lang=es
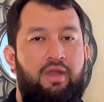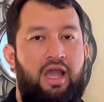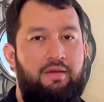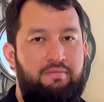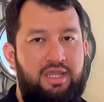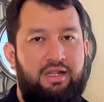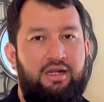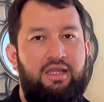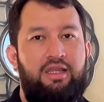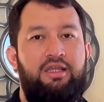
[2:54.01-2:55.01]

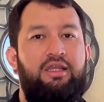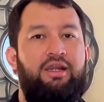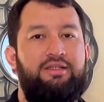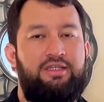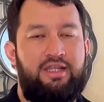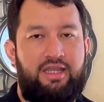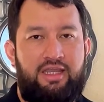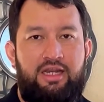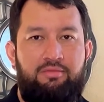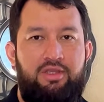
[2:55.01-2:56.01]
almizcle y resina
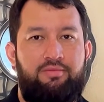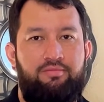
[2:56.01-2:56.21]
elemi.